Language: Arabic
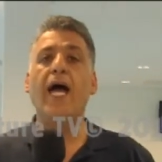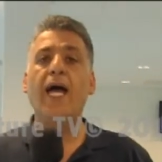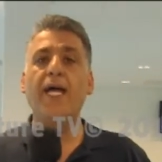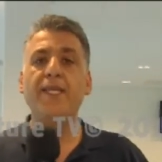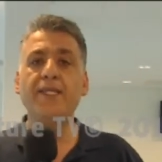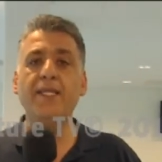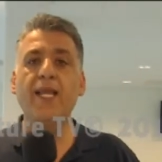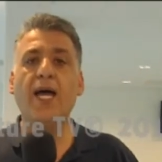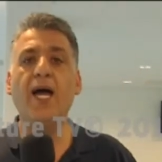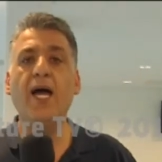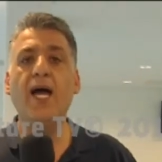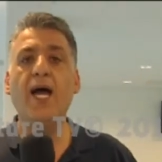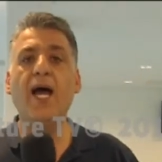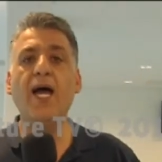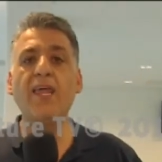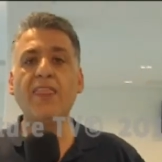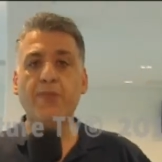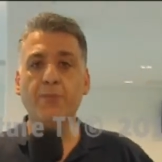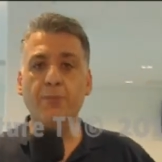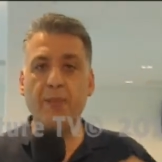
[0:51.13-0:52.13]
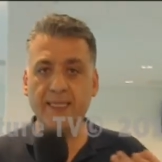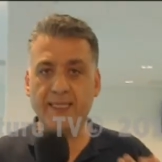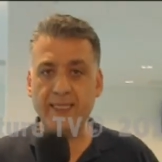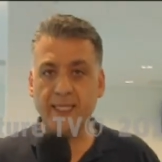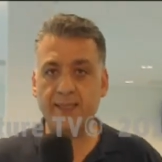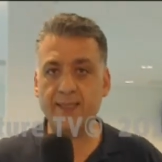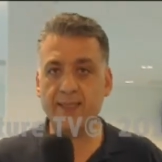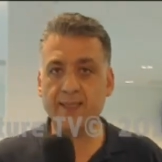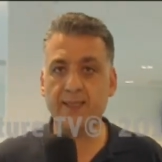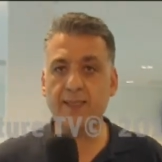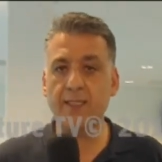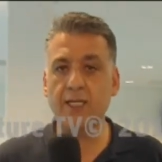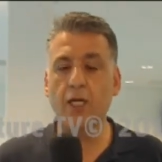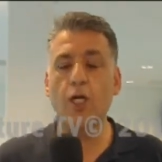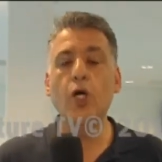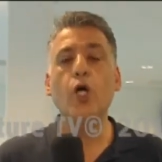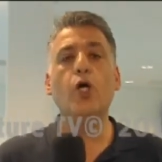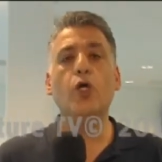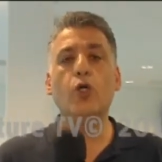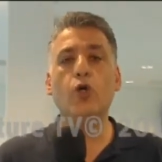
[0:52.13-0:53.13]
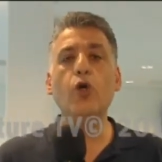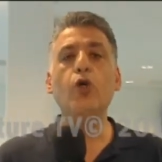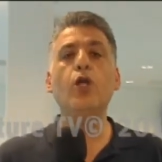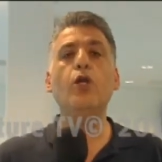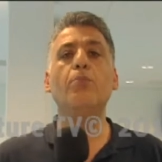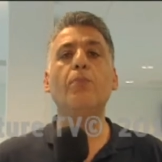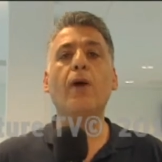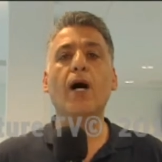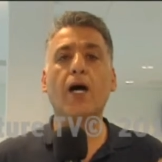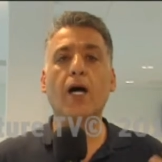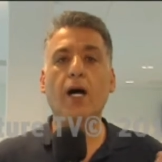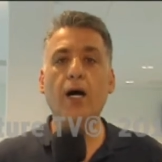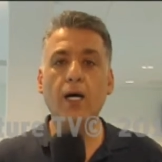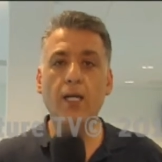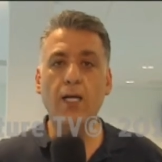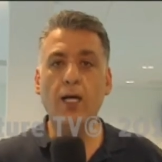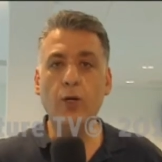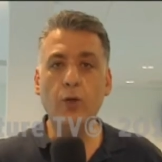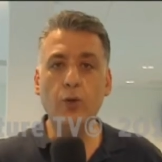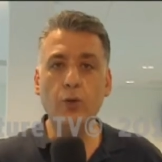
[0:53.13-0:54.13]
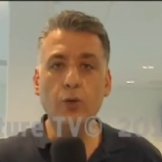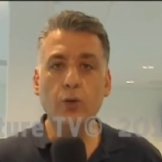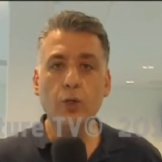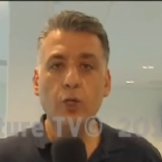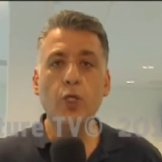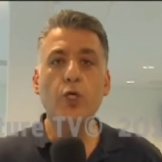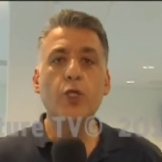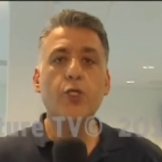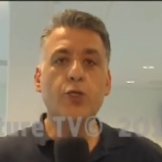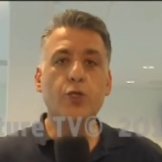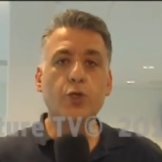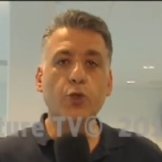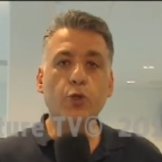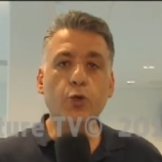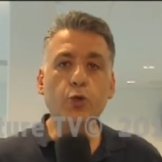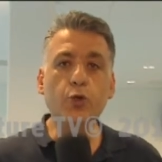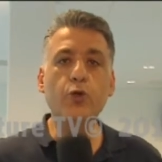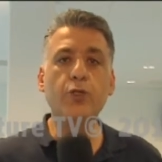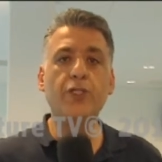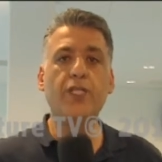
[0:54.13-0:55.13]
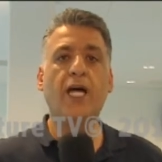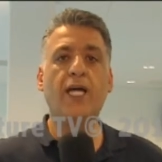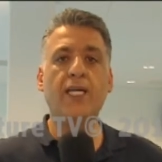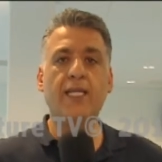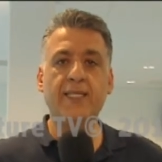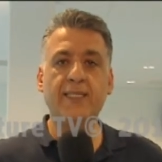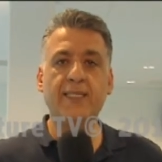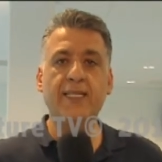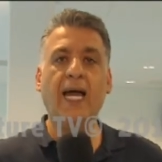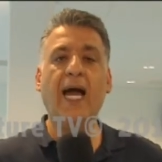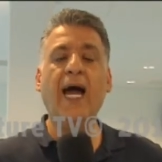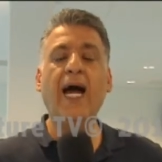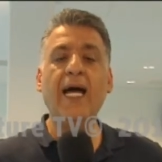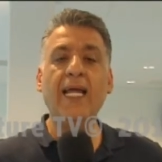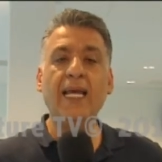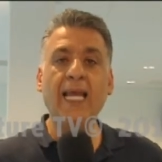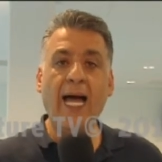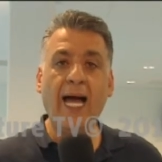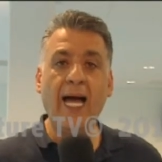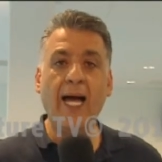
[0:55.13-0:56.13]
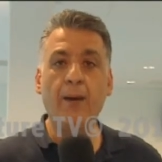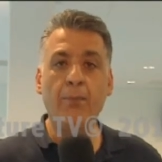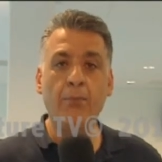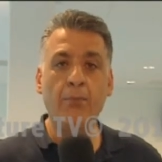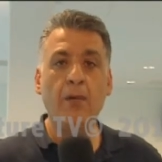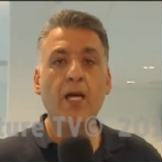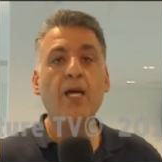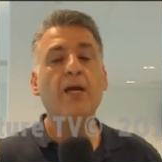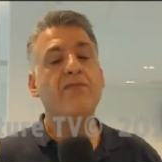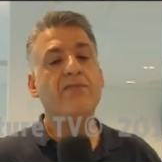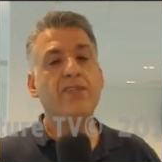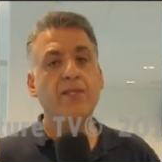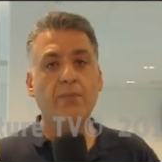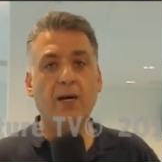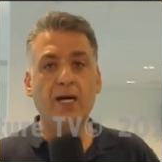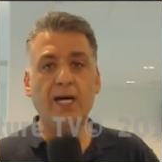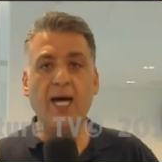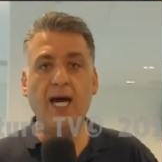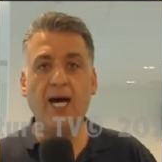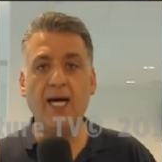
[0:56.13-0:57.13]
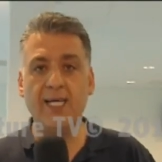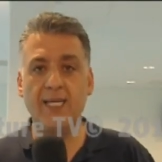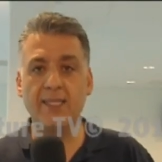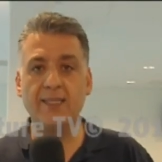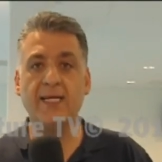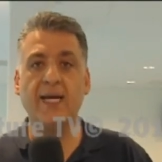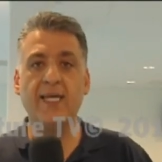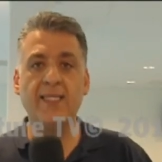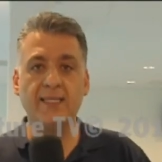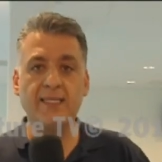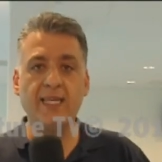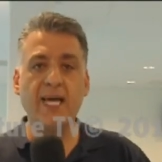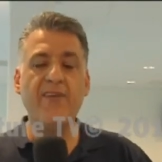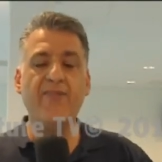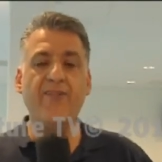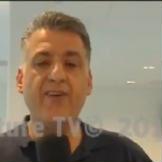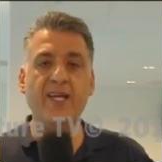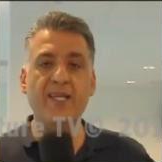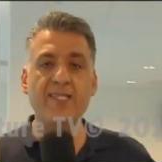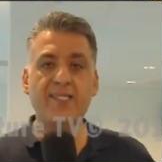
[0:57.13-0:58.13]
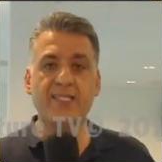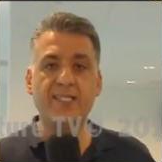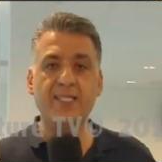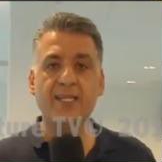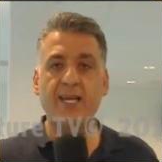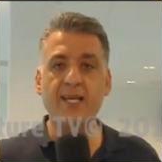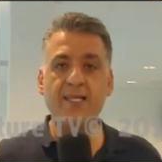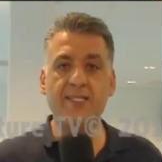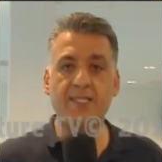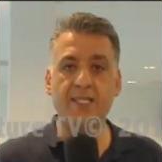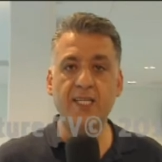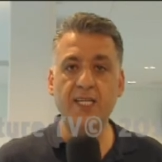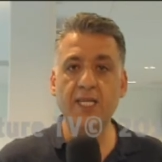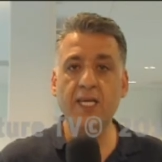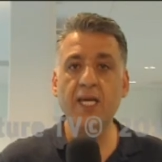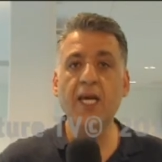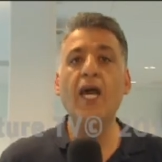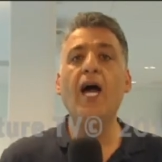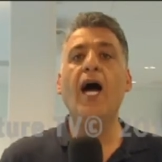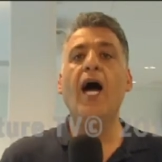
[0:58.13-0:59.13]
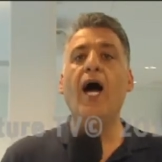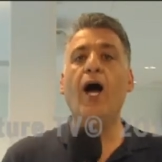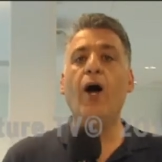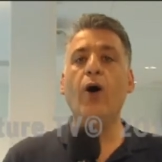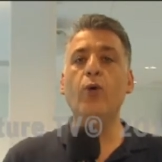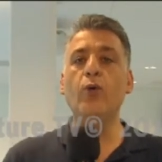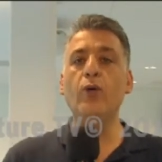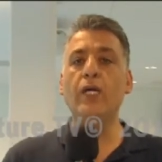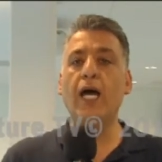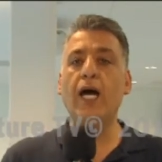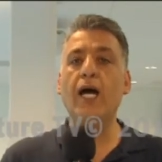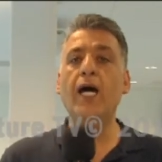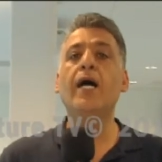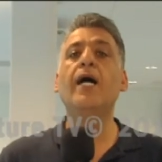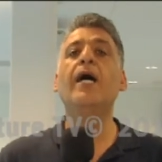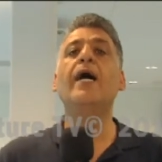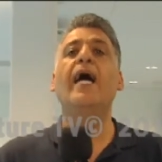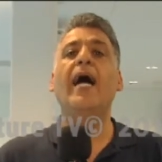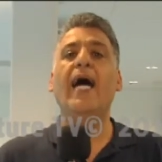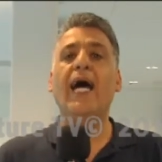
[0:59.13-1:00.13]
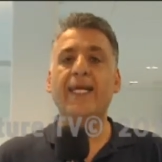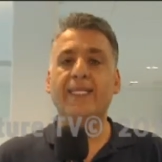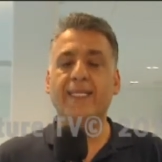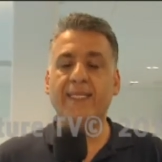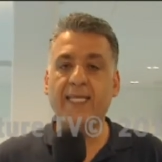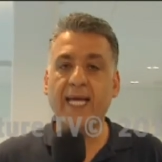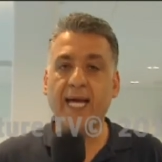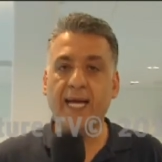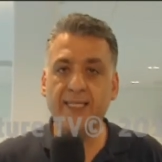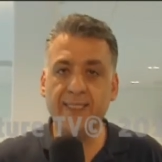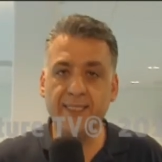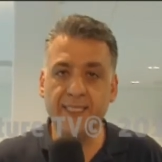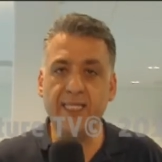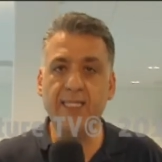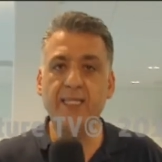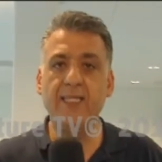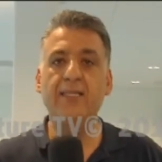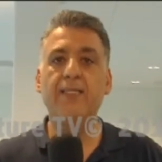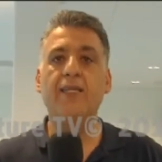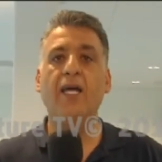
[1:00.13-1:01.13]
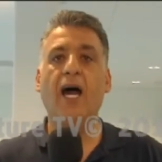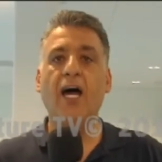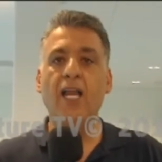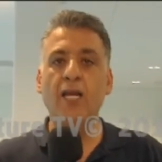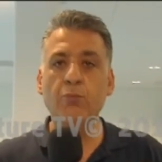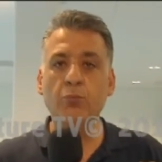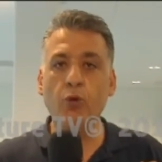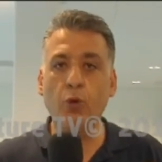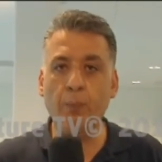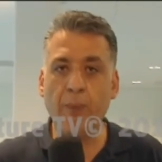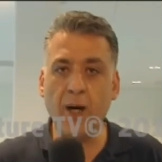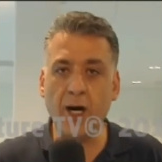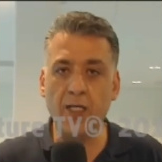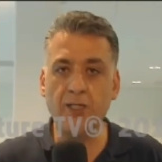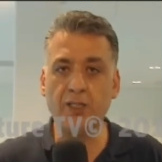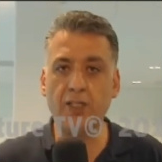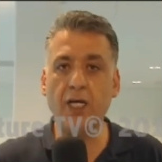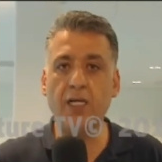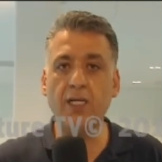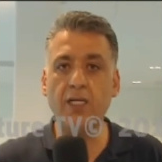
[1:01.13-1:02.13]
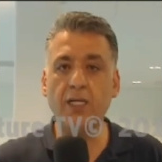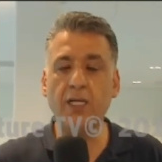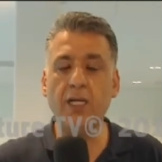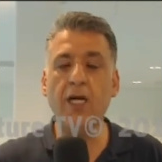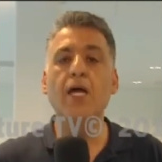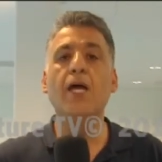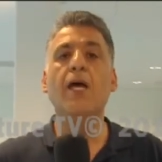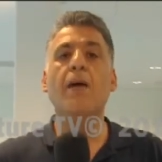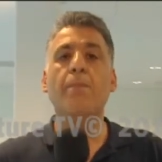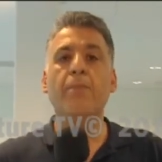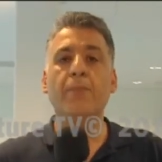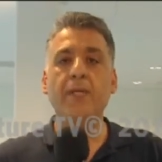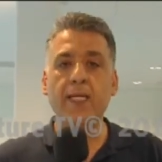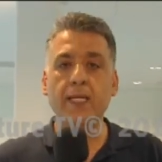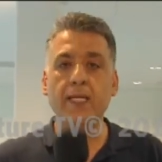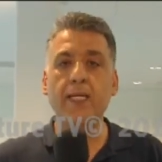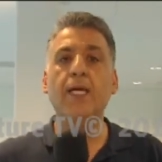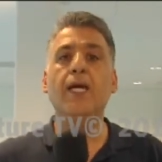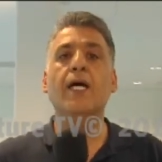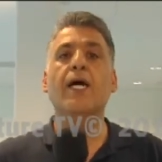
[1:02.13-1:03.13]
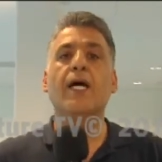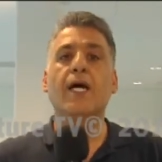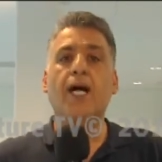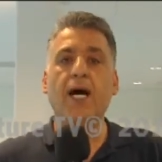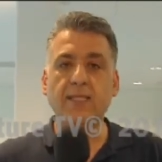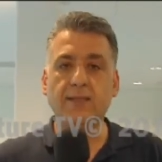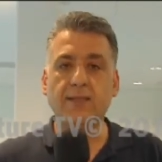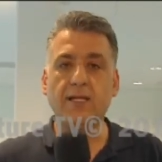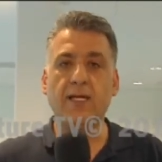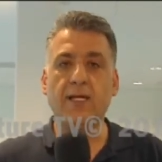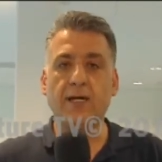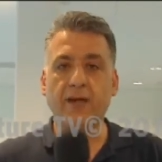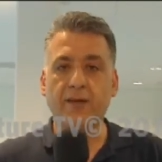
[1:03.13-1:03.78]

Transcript: أنها أثبتت كل ما قاله شهود الادعاء العام في مرحله الدافع السياسي حول التهديد المباشر بقتل